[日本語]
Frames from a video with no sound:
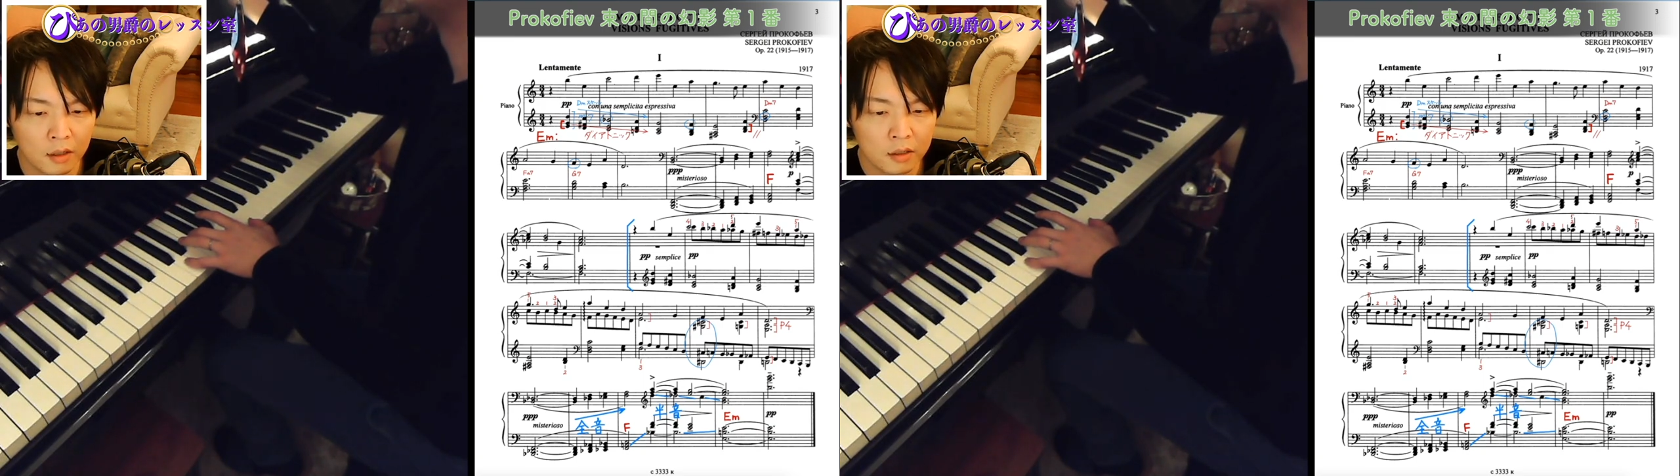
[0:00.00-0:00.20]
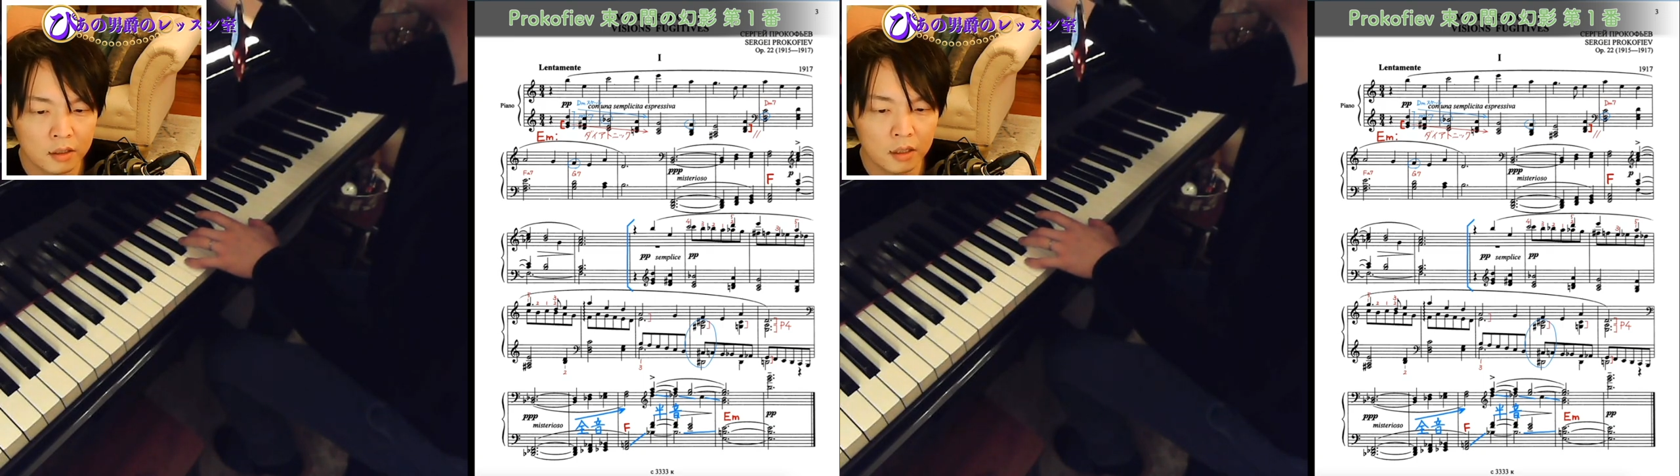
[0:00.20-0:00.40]

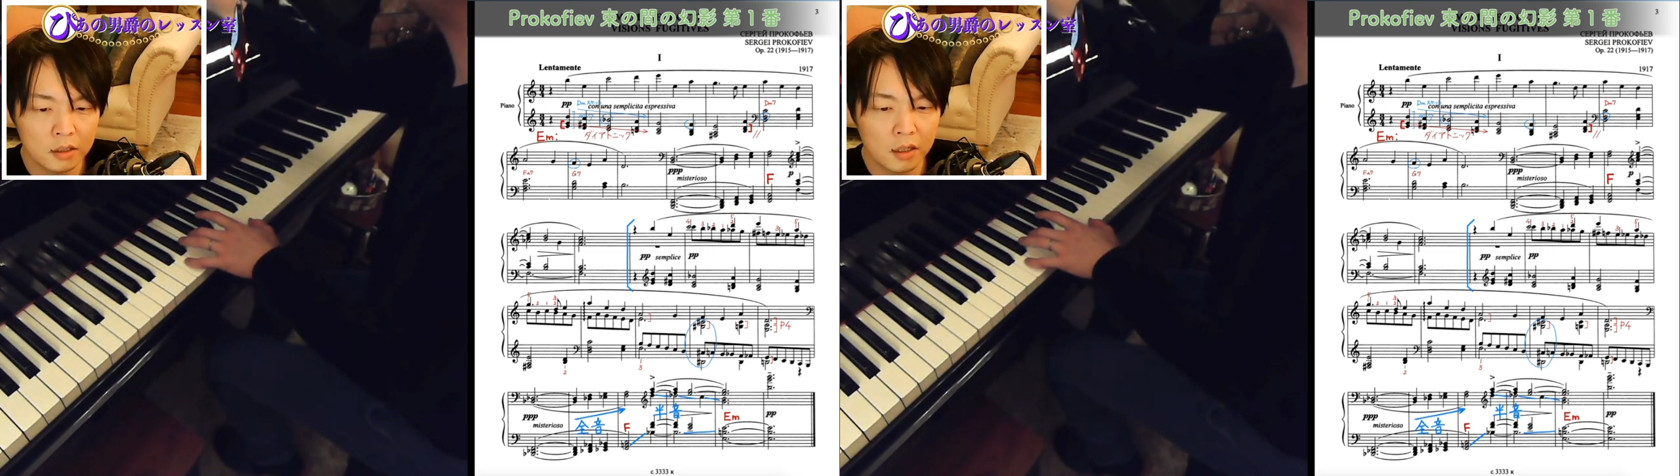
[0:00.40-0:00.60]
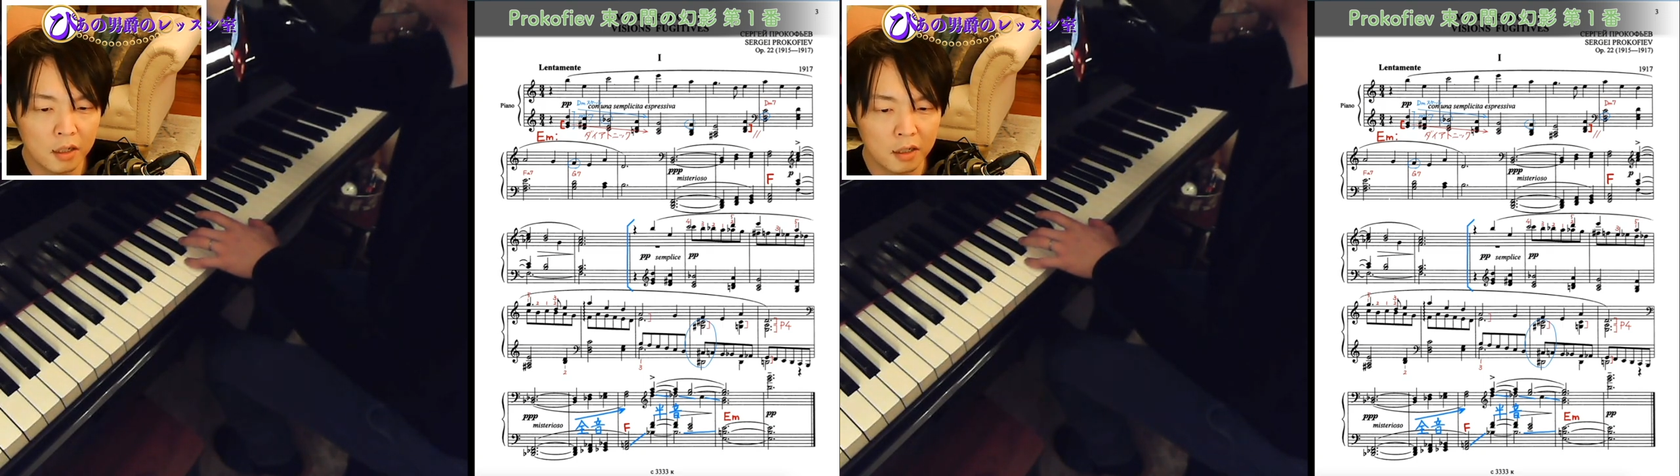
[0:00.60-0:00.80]
しかし
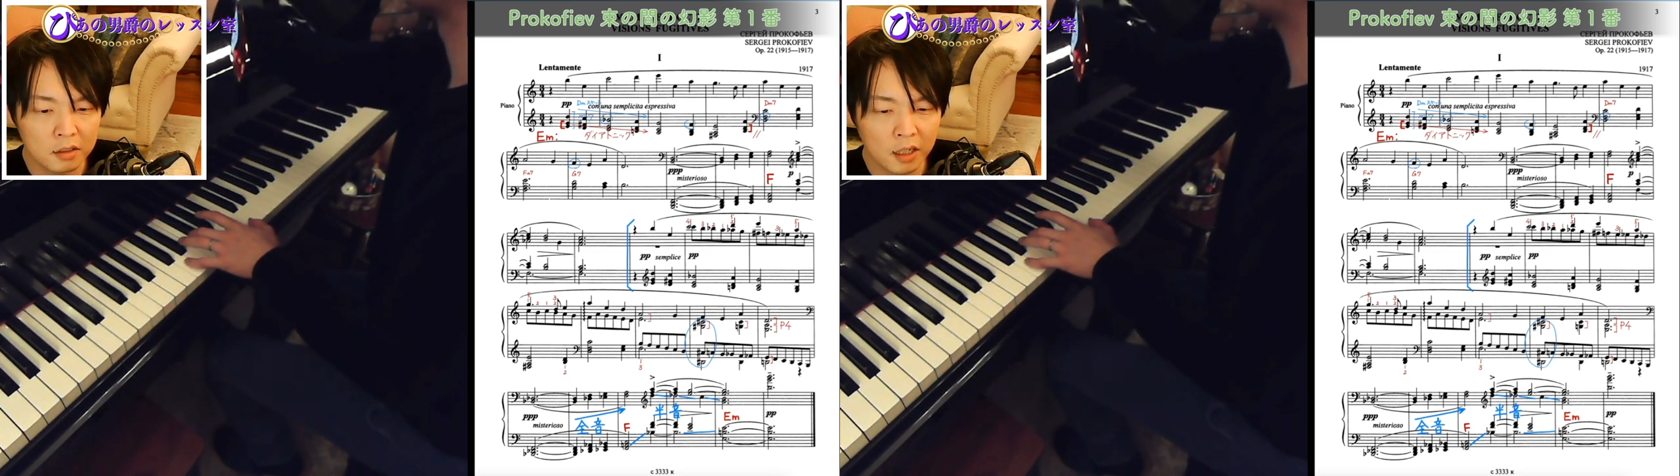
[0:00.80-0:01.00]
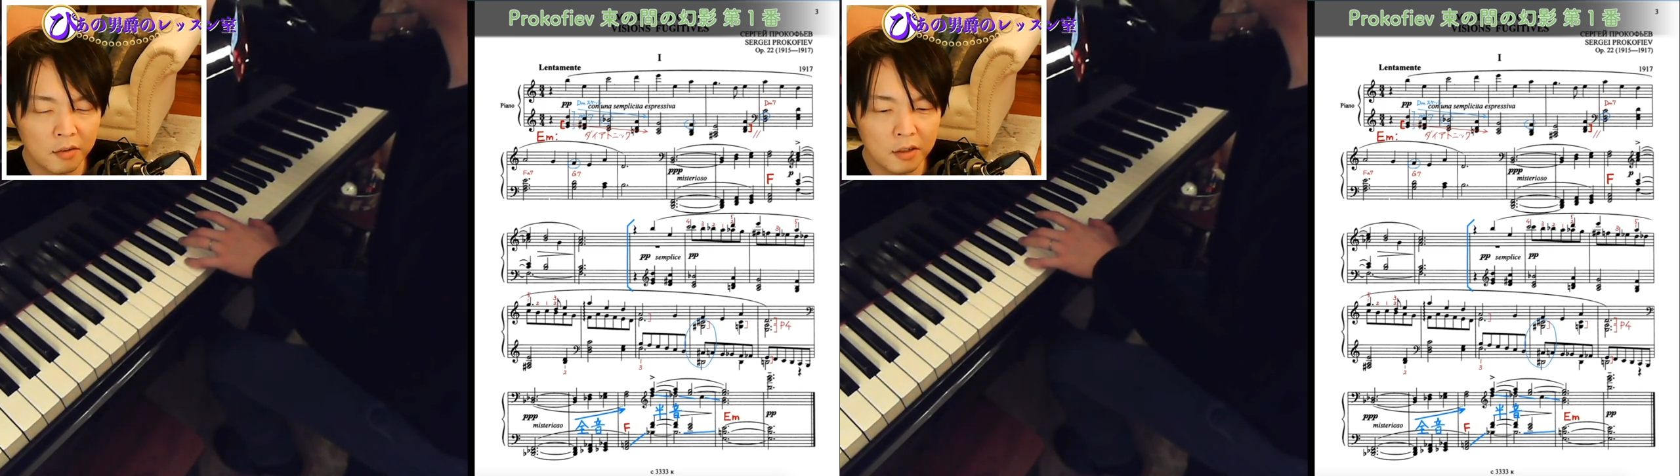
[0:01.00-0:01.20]
ながら、
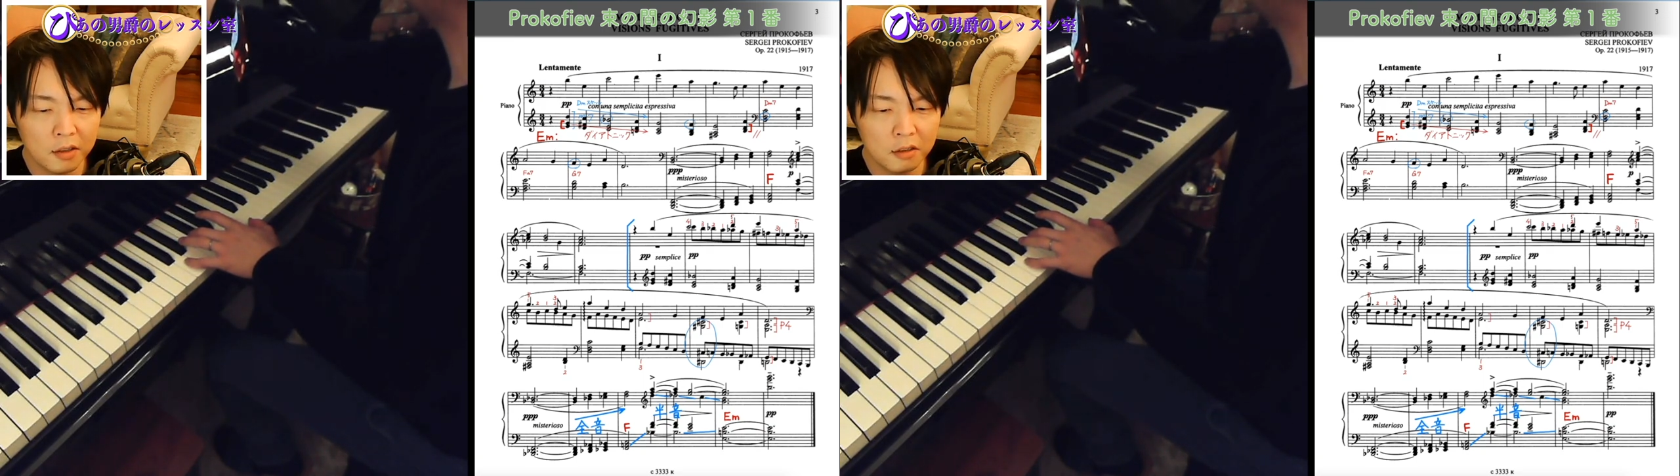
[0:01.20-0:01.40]
使われて